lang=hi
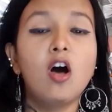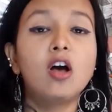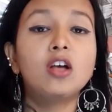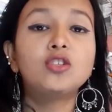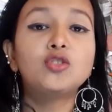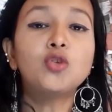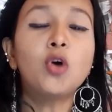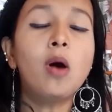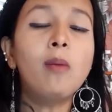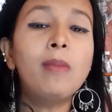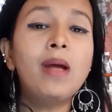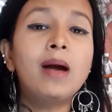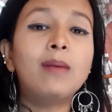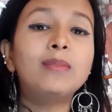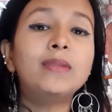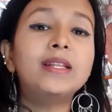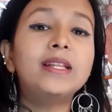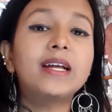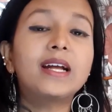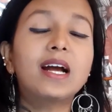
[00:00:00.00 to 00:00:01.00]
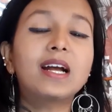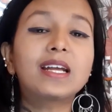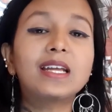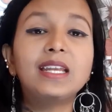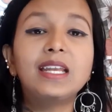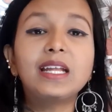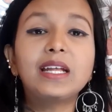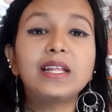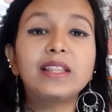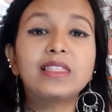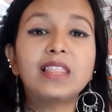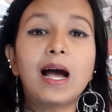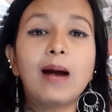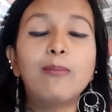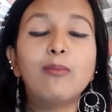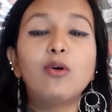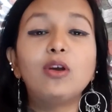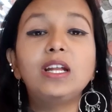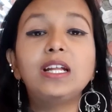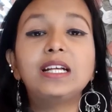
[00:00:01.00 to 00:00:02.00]
शो में हमने देखा कि निकी
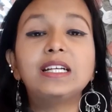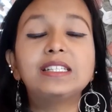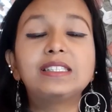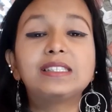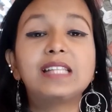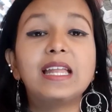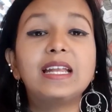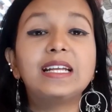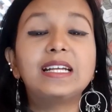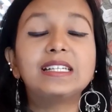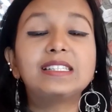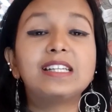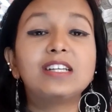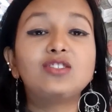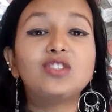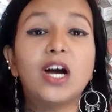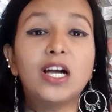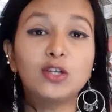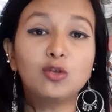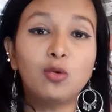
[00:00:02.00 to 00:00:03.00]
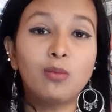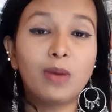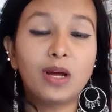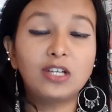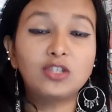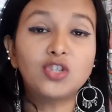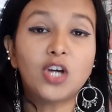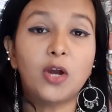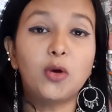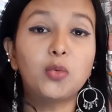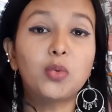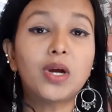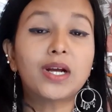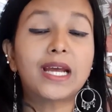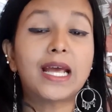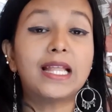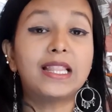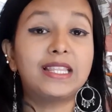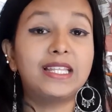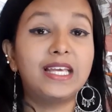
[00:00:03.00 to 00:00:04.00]
तांबोली किस तरीके से जान कुमार शानू को
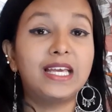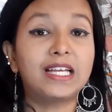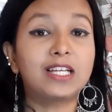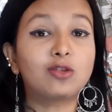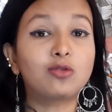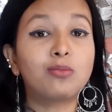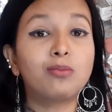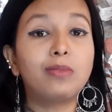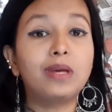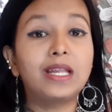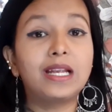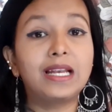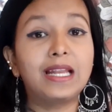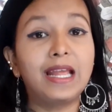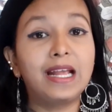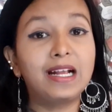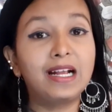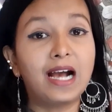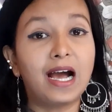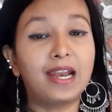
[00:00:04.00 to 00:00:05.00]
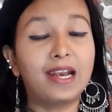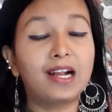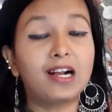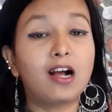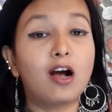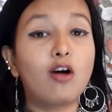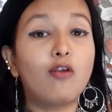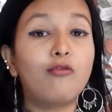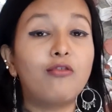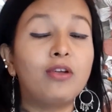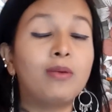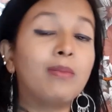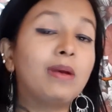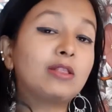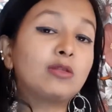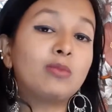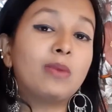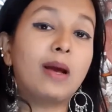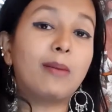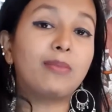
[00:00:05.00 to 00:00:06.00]
कहती है कि तुम मेरे लिए एक गाना गाओ फिर
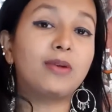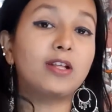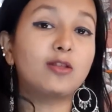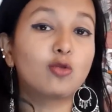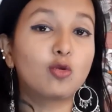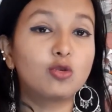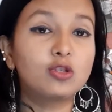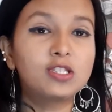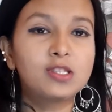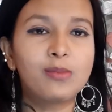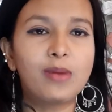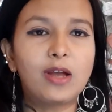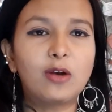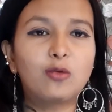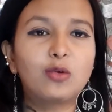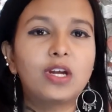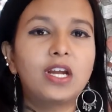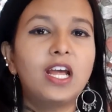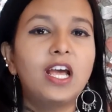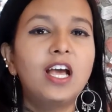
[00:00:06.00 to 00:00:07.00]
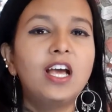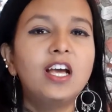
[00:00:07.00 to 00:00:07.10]
मैं तुम्हें अपना दोस्त मानूंगी